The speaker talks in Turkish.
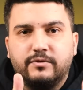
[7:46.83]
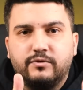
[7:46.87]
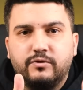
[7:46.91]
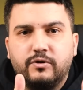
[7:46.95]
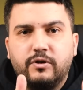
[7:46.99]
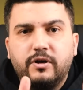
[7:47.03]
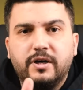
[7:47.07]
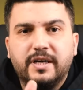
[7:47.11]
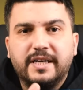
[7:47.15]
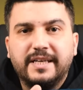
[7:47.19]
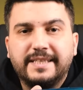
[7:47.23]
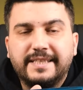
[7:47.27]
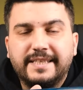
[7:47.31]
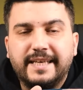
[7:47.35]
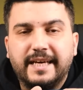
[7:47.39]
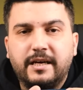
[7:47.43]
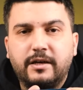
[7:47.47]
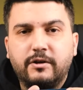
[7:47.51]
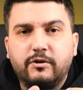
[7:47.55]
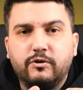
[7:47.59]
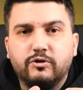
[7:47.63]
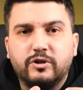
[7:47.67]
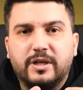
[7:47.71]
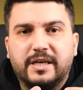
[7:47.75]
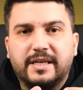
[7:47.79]
ediyor.
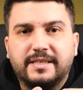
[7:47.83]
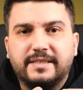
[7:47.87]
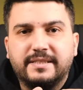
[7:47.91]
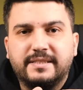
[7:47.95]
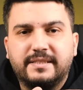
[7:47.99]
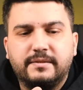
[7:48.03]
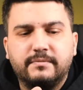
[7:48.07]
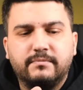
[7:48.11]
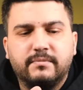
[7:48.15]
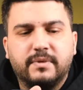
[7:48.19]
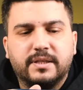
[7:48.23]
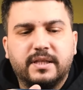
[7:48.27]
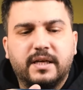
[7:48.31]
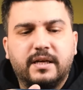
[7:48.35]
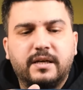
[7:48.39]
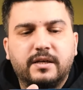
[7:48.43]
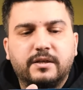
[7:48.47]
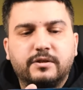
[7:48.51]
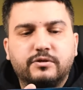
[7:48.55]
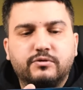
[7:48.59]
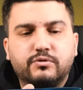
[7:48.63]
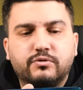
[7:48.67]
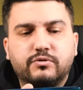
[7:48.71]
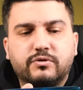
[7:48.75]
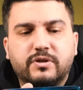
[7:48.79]
Genel olarak ısınmada
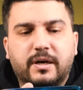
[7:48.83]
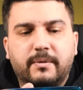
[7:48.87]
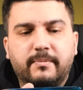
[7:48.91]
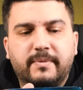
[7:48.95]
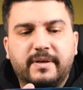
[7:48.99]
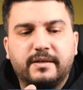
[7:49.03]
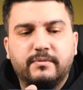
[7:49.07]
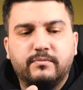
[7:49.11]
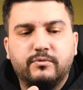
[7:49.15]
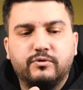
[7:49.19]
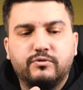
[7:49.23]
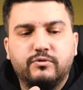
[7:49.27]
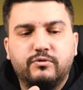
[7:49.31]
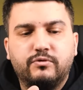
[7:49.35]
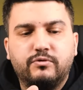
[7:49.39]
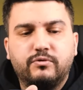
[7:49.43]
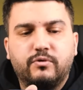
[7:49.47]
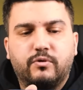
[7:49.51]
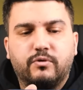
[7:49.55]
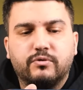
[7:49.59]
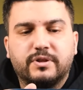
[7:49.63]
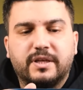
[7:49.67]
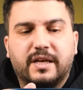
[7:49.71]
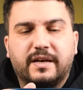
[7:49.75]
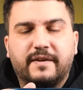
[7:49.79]
şu kamera modülünün
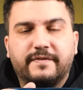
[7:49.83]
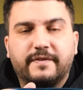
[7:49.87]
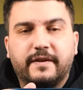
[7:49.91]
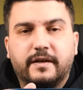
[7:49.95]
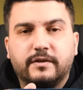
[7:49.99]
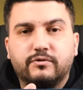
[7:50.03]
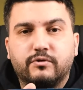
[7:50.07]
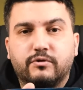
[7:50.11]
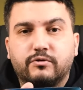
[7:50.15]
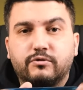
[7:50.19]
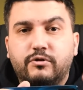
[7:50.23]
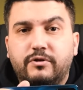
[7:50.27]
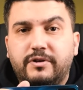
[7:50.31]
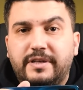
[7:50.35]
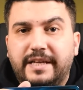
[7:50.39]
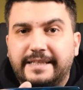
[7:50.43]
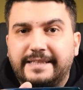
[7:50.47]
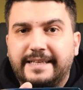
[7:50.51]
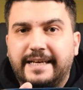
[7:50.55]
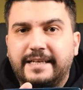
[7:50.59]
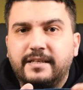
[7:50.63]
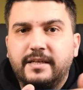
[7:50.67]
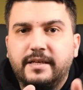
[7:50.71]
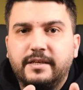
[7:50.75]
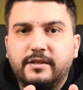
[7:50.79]
o taraflarda oluyor.
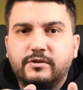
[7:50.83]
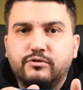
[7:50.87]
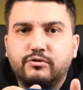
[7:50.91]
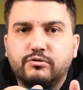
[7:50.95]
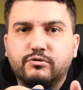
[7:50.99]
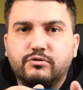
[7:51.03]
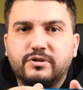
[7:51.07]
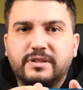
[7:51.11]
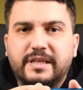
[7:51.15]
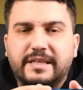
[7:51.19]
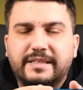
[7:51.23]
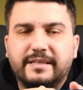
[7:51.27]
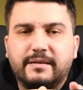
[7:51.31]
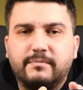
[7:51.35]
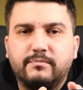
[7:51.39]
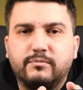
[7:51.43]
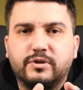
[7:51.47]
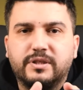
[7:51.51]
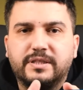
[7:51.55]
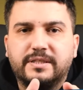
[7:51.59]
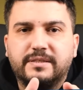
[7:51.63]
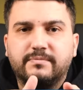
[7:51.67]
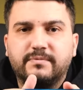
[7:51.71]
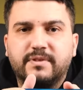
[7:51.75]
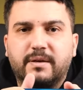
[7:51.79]
Neden? Çünkü zaten
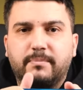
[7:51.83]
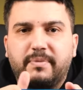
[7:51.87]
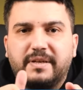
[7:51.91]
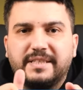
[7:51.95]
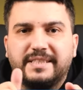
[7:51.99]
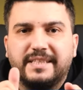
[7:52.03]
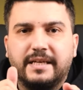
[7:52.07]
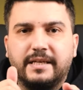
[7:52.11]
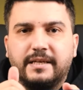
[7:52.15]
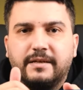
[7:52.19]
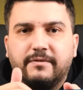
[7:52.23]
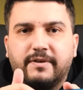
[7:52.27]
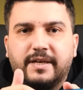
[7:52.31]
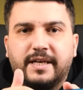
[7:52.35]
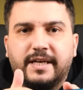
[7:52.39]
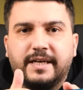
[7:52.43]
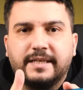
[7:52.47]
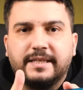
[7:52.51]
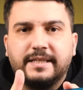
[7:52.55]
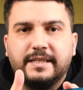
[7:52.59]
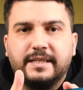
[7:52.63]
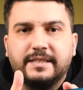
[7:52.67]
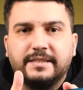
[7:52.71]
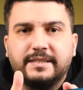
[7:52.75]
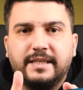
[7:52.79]
bu kısımda batarya var
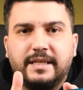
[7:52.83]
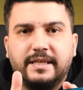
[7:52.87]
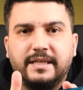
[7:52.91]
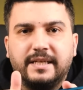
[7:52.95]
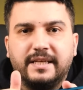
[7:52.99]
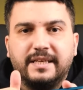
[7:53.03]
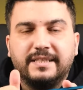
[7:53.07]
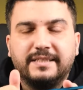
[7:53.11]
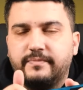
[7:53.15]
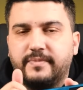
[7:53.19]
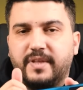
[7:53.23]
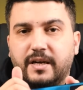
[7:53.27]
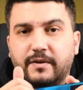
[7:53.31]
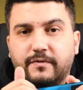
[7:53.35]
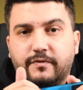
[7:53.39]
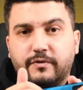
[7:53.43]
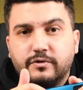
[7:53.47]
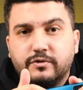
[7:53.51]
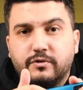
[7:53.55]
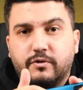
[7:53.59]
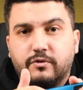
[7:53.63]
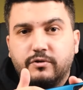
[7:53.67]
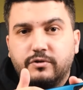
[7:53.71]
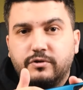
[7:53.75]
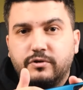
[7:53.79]
arkadaşlar.
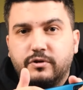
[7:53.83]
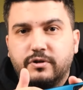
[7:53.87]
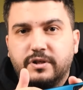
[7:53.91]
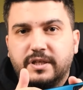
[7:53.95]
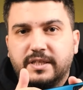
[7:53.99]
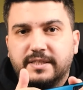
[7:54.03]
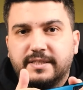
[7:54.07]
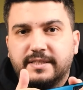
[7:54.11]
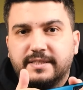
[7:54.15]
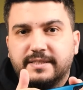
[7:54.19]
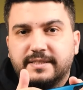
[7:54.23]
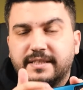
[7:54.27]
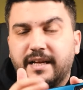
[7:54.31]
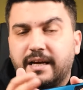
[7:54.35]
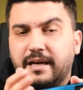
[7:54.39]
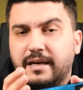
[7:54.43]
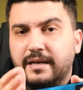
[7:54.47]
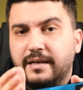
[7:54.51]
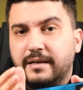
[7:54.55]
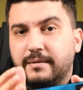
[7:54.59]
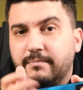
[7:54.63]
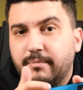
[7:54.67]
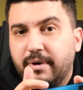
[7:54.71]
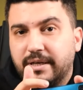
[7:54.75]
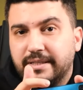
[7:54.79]
Telefonla oyun oynadığınızda
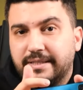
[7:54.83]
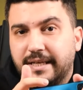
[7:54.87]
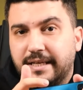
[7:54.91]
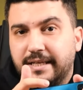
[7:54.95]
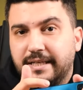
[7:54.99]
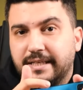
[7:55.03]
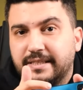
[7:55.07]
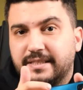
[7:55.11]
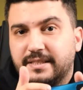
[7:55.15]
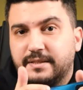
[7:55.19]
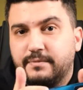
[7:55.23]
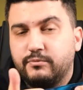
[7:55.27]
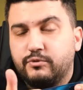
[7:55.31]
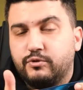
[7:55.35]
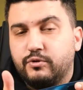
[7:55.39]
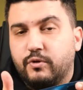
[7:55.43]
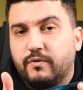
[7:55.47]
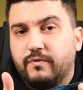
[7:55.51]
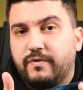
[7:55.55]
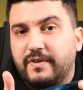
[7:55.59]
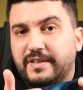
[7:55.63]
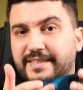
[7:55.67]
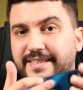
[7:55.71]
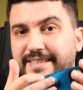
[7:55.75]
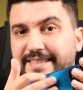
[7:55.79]
batarya kısmı
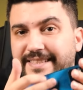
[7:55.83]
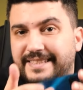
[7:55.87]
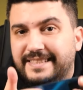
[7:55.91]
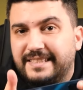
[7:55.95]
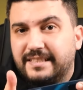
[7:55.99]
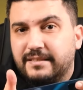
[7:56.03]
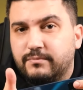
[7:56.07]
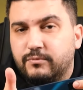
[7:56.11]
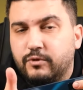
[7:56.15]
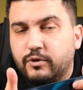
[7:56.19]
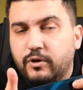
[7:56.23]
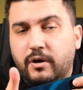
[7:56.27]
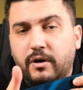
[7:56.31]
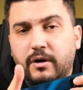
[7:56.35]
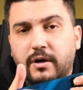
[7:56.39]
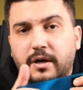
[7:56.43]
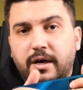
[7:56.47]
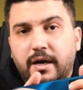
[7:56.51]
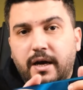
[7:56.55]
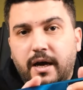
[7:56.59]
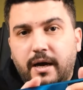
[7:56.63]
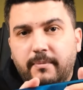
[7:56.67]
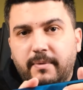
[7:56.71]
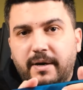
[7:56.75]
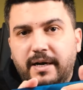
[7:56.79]
çok fazla ısınmıyor.
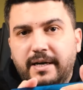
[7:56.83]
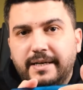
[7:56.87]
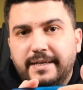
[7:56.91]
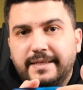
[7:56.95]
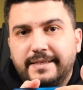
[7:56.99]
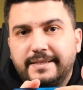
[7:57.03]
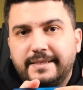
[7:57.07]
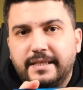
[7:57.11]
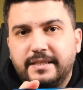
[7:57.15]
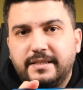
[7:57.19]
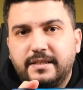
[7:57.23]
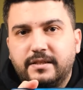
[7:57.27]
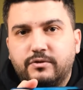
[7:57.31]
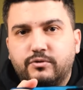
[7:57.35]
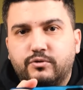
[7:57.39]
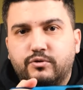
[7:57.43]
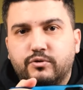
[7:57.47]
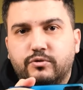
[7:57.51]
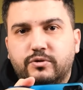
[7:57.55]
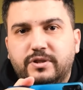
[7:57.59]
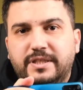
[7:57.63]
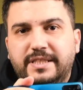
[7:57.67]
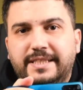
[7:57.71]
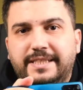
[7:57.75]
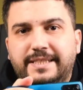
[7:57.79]
Ama nedir?
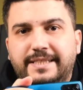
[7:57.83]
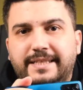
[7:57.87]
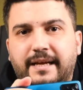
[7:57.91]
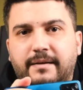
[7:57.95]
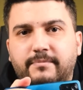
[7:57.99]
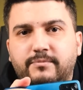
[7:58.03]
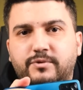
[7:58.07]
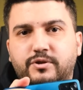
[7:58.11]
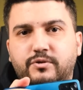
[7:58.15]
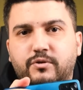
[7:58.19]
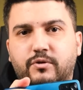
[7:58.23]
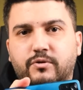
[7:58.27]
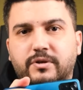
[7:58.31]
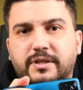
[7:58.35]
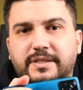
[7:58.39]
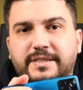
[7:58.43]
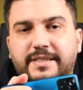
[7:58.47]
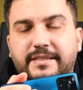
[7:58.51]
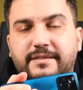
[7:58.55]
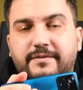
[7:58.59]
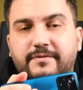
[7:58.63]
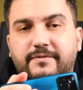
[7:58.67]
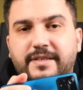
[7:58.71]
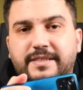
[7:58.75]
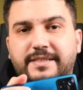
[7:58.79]
Şu işlemci, yonga
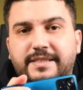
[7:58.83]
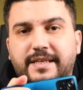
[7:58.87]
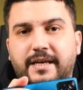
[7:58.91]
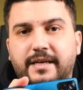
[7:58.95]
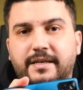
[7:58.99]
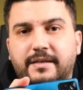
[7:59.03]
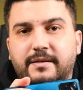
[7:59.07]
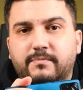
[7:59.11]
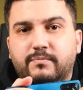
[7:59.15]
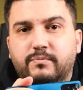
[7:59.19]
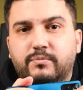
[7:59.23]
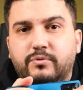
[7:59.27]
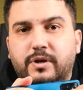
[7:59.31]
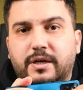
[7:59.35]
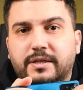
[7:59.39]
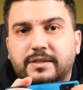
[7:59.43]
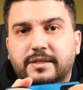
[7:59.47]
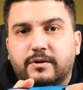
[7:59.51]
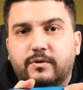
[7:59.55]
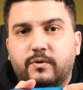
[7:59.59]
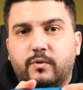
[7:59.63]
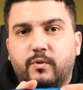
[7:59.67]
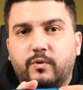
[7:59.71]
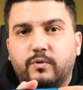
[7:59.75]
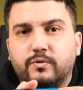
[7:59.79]
seti vesaire
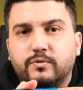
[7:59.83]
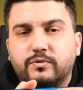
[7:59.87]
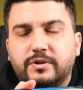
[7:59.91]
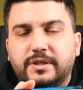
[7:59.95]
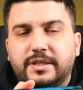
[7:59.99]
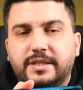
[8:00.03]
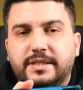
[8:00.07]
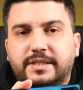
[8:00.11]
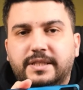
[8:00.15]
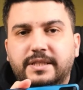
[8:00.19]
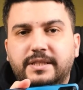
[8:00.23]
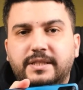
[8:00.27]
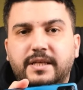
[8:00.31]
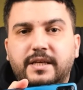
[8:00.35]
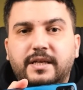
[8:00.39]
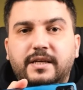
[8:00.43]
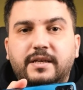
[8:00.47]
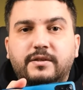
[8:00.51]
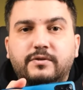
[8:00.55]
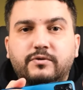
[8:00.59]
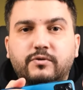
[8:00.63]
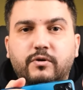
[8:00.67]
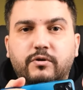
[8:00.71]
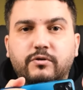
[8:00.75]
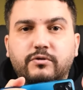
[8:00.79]
burada olduğu için
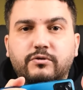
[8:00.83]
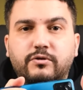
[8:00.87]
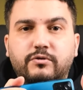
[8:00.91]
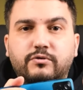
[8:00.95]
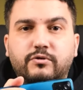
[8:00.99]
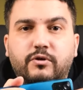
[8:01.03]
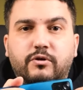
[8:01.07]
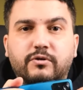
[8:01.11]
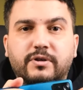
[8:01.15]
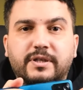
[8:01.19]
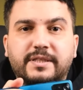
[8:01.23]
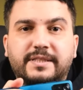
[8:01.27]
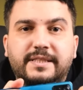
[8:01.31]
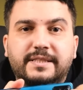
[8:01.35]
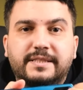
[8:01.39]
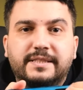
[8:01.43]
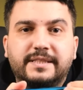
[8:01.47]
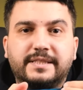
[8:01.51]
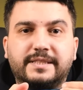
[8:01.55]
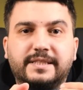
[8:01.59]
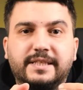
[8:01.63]
ne oluyor? Yonga seti